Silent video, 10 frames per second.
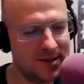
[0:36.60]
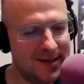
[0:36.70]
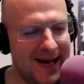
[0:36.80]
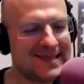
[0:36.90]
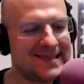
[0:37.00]

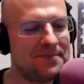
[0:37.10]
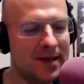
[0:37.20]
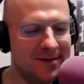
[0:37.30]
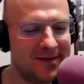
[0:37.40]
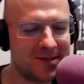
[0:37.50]
jak
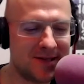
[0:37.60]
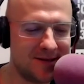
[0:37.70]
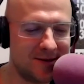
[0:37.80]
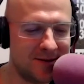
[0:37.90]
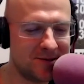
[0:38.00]
zaplanować ten
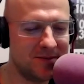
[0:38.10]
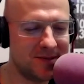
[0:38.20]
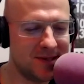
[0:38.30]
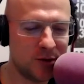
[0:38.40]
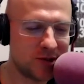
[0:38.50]
rok, żeby
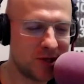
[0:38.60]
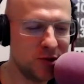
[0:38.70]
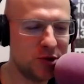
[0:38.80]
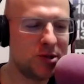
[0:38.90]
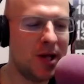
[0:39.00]

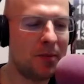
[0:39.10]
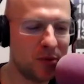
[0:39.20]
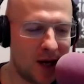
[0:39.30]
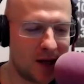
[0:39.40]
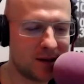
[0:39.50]
zaoszczędzić na
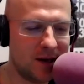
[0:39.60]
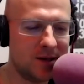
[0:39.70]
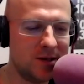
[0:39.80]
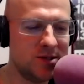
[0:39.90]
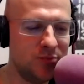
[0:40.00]
podatkach
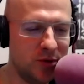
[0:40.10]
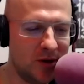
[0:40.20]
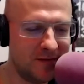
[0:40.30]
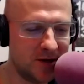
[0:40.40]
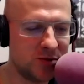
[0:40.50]
i
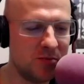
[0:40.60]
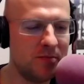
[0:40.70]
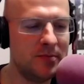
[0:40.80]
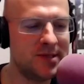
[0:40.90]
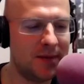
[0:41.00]
zbudować
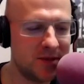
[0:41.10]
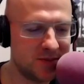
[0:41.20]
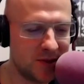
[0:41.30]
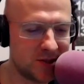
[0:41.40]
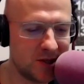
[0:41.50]

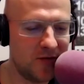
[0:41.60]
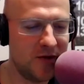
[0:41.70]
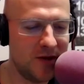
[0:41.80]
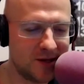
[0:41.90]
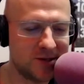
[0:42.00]
zabezpieczenie
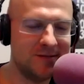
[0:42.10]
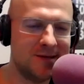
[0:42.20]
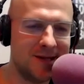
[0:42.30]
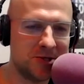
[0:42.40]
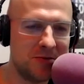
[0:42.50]
finansowe
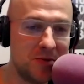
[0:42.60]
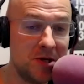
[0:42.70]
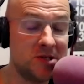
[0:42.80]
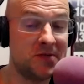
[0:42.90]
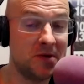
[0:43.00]
dla siebie
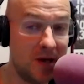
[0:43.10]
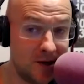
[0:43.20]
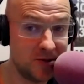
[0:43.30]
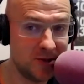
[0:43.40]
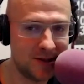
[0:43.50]
i swojej
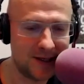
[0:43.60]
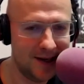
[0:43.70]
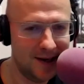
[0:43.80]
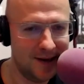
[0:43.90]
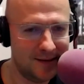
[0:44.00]
rodziny.
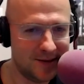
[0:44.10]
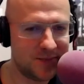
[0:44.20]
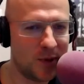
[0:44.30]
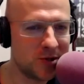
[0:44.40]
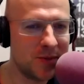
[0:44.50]
No
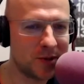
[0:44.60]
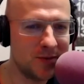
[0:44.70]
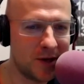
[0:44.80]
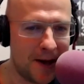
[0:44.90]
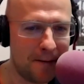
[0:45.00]
sporo się po tym
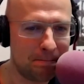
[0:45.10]
kryje.